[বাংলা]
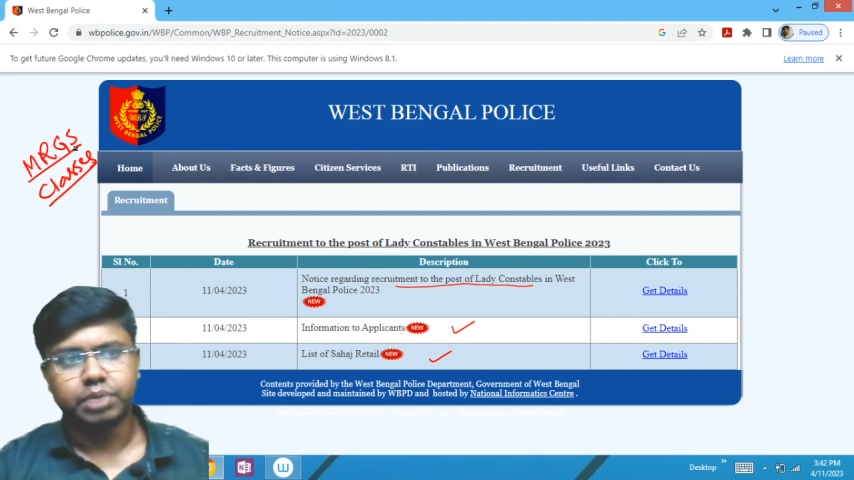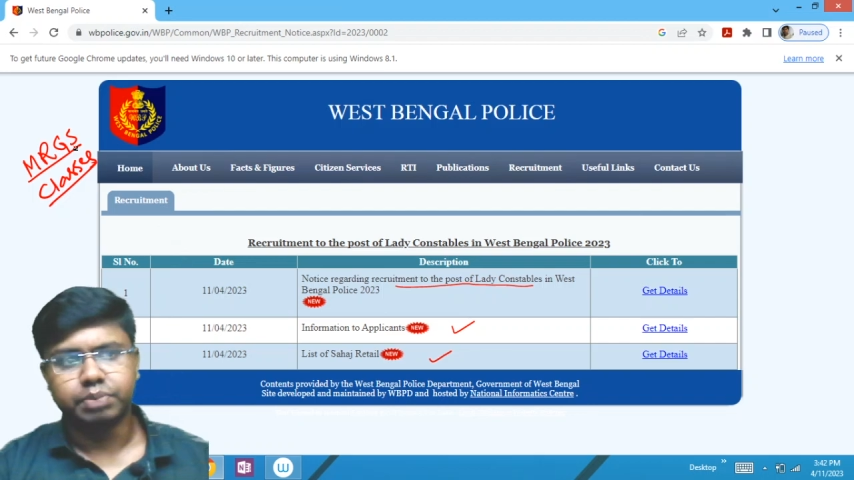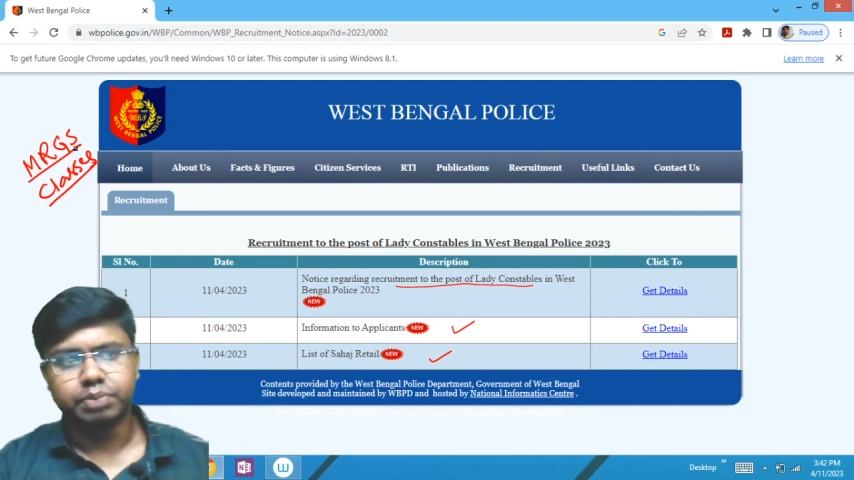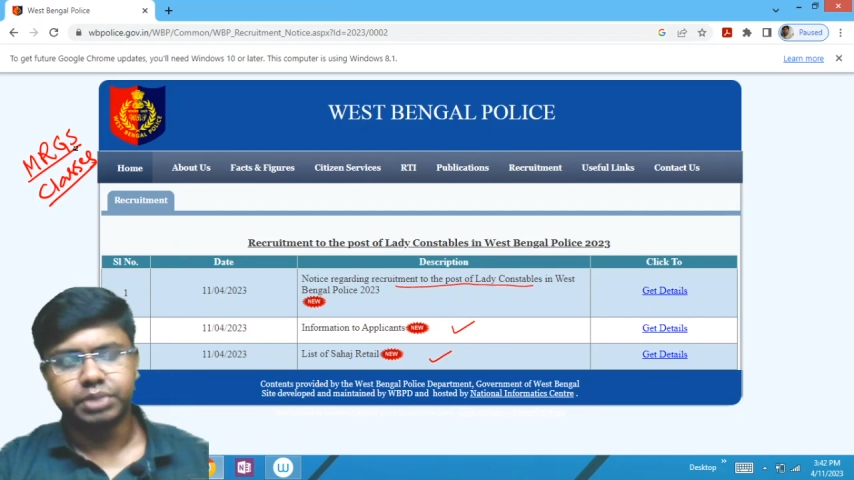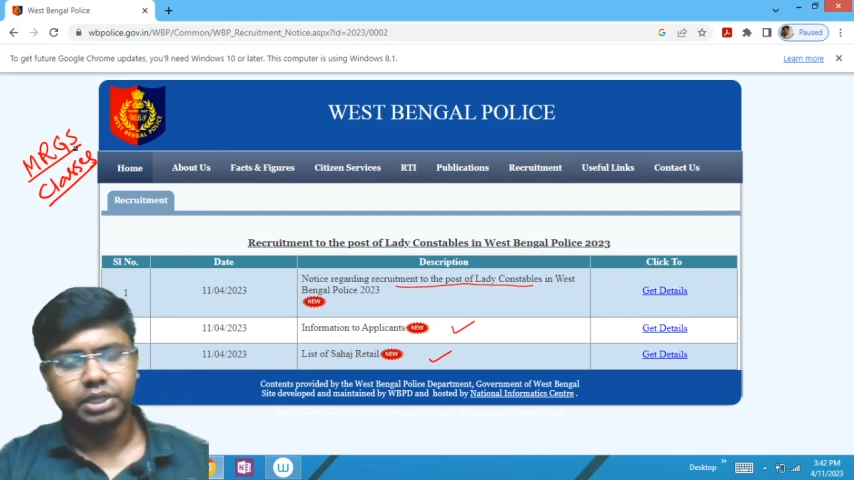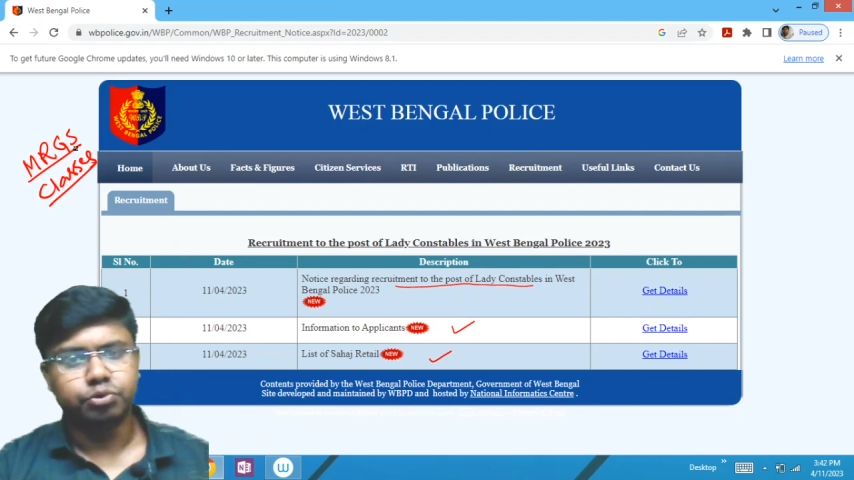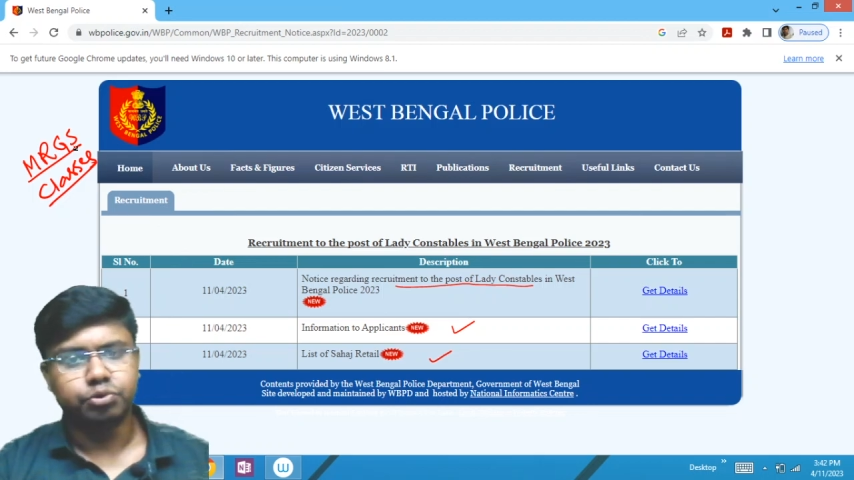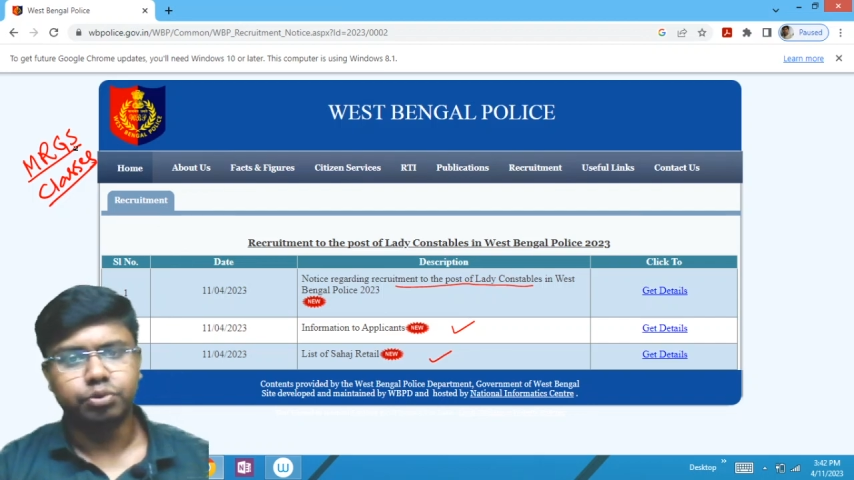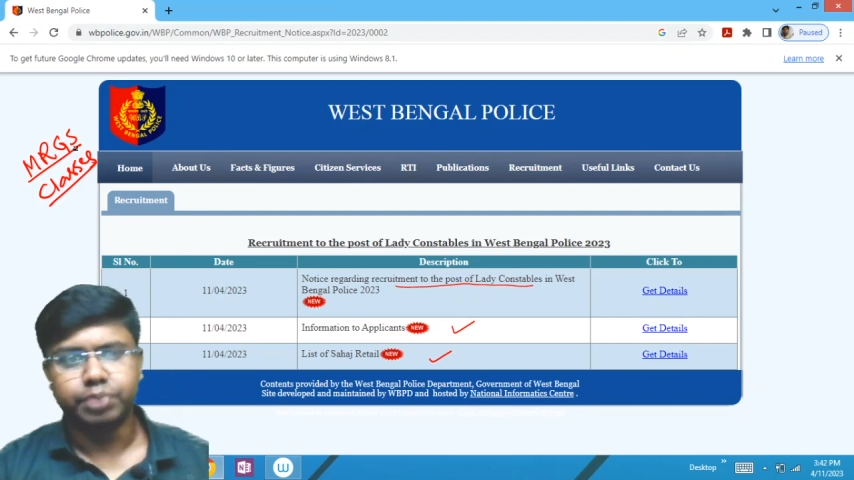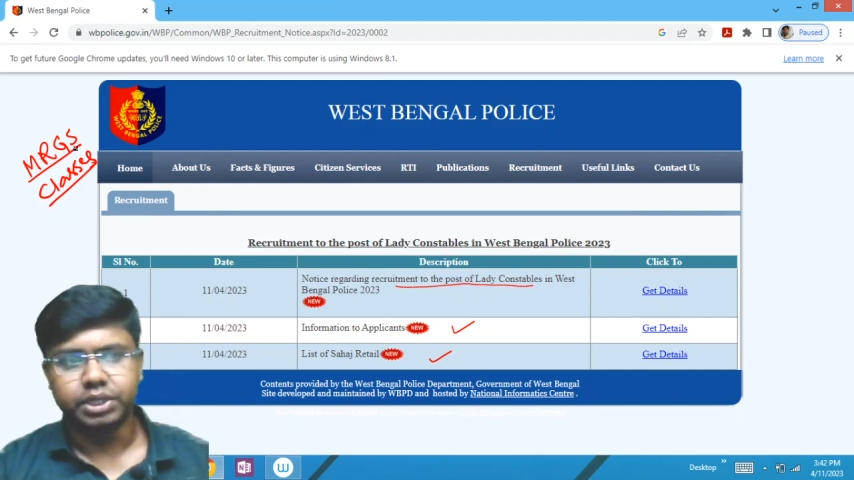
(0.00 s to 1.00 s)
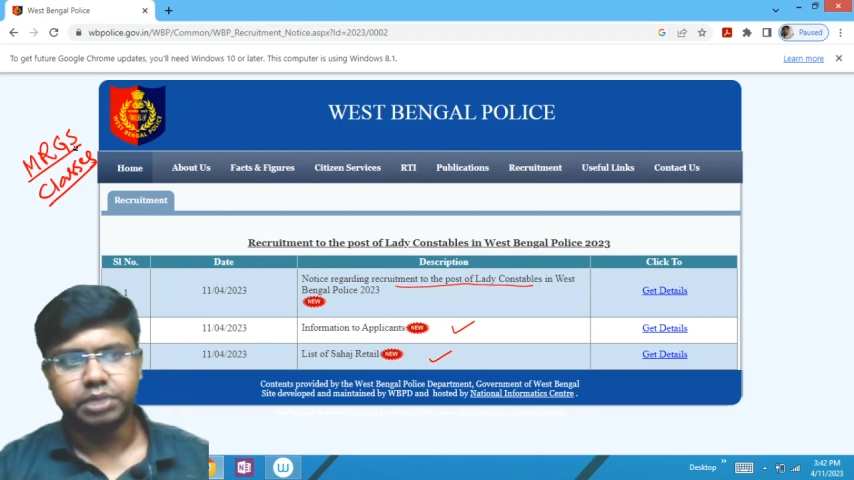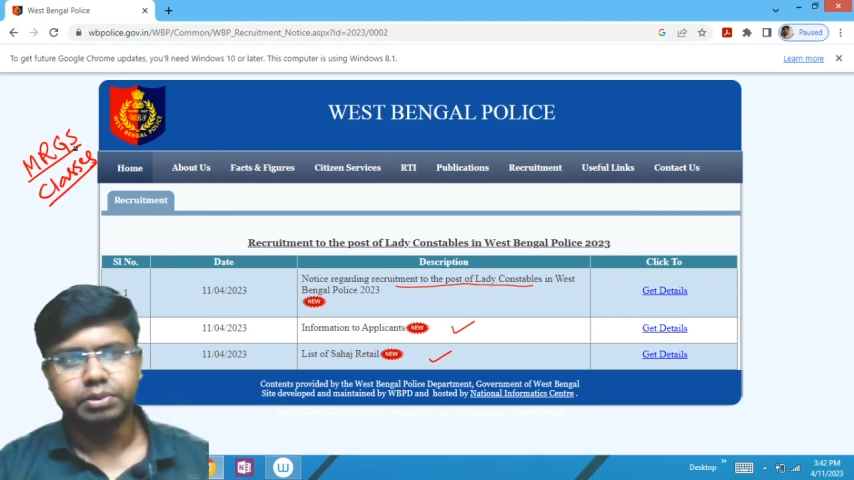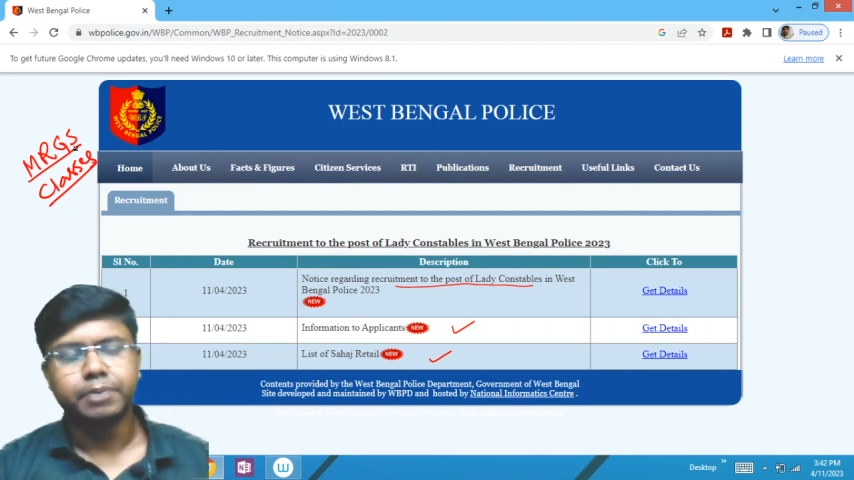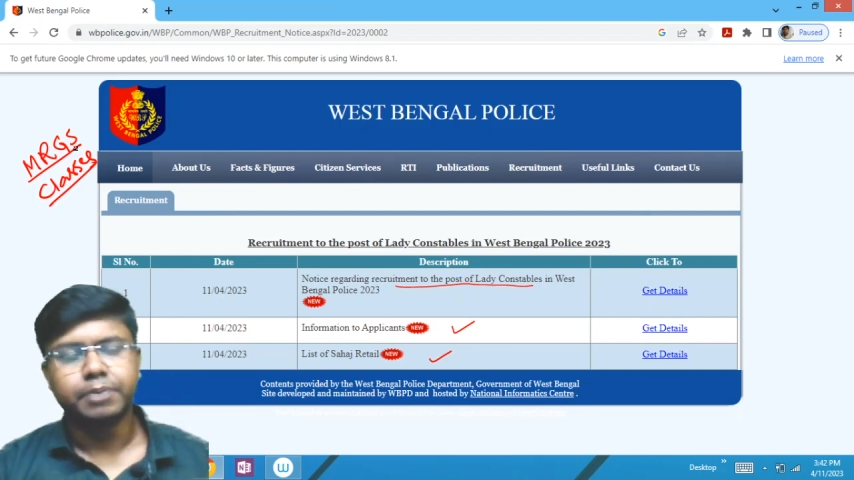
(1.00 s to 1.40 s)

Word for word: বা পিডিএফগুলো পেয়ে যাবে